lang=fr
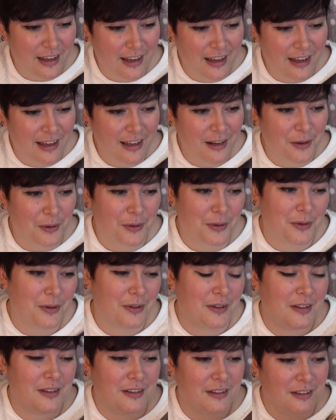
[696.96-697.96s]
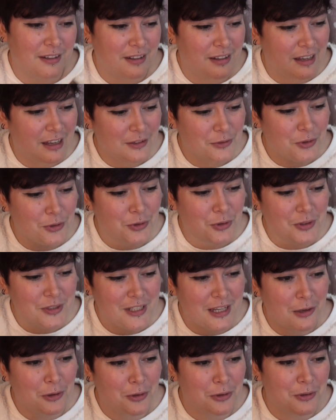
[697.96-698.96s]
Alors, un autre
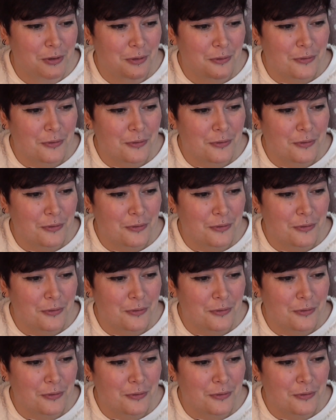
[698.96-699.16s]
dialogue.